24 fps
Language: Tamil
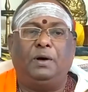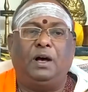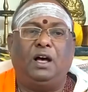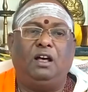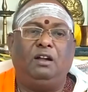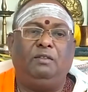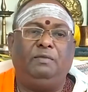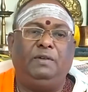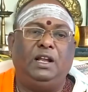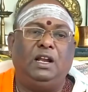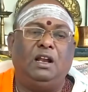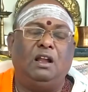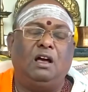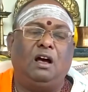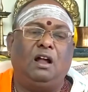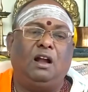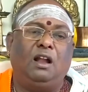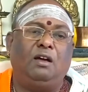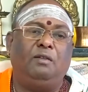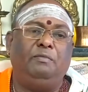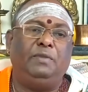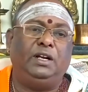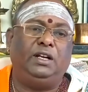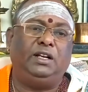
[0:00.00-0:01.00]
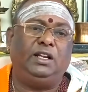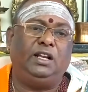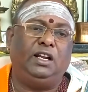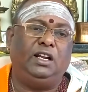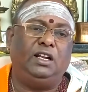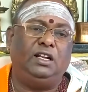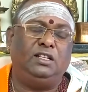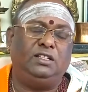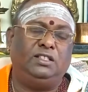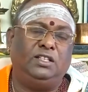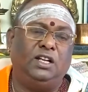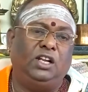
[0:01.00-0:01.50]
பார்வை நாலாம்
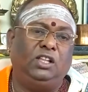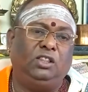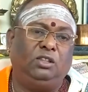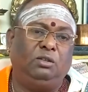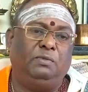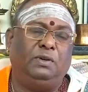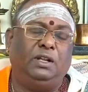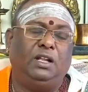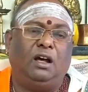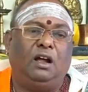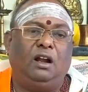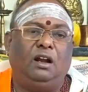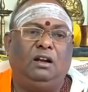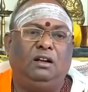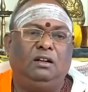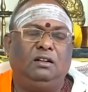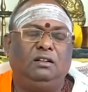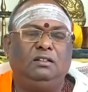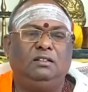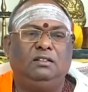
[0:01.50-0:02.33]
வீட்டில் செலுத்துவதால்